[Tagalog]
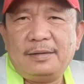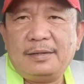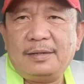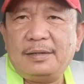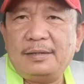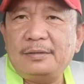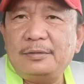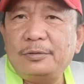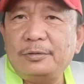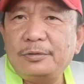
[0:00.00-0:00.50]

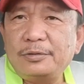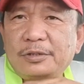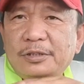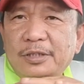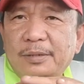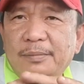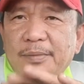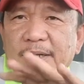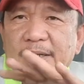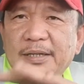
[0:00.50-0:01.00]
Ah, doon
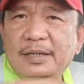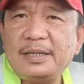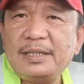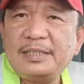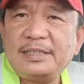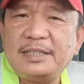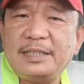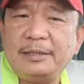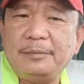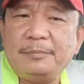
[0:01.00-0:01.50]
sa mga
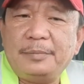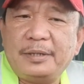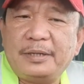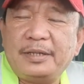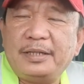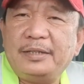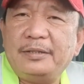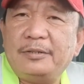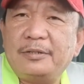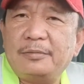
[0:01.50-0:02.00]

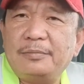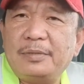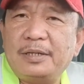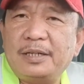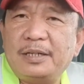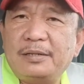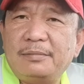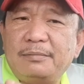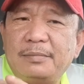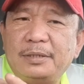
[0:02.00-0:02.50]
slippery or
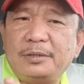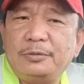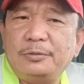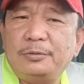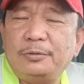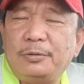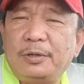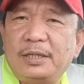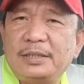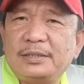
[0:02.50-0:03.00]
mga
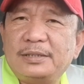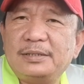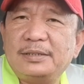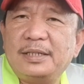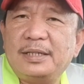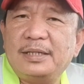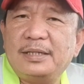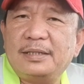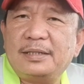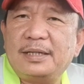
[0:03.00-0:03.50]
madudulas
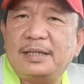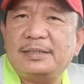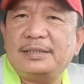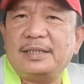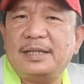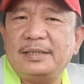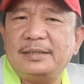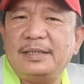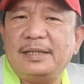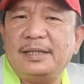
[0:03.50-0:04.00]
na
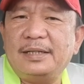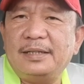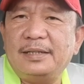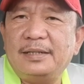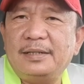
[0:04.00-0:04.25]
kalsada.